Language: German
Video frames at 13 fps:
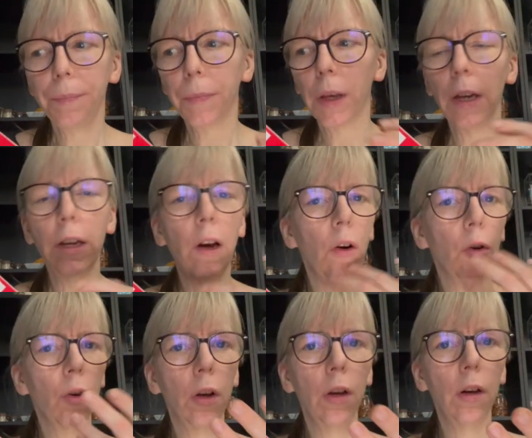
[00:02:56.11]
kann ja
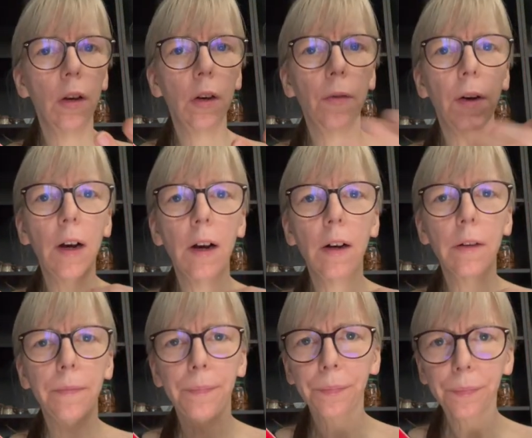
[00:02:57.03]
auch äh, Quark,
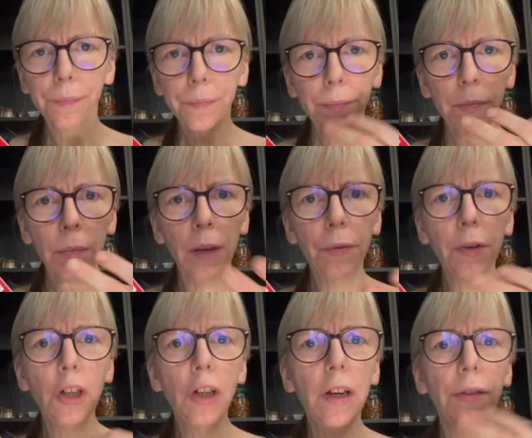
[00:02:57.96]

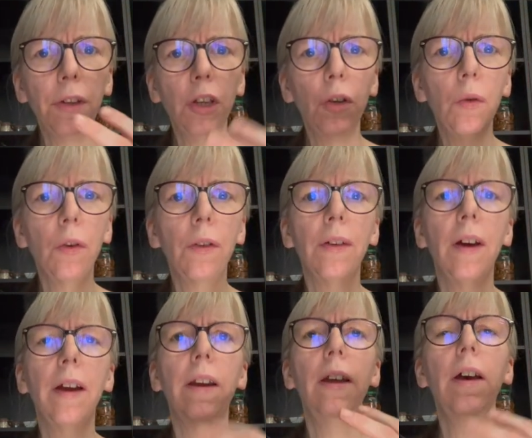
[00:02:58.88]
Frischkäse, Joghurt sein,